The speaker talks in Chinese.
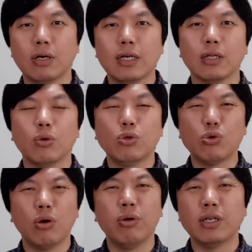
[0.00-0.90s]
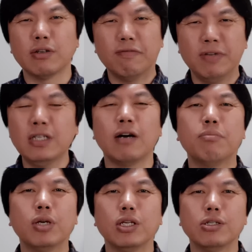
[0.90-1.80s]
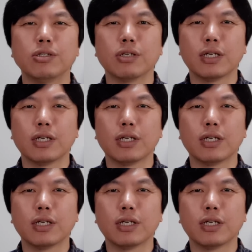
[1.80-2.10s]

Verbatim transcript: 那很多中国留学生非常不理智，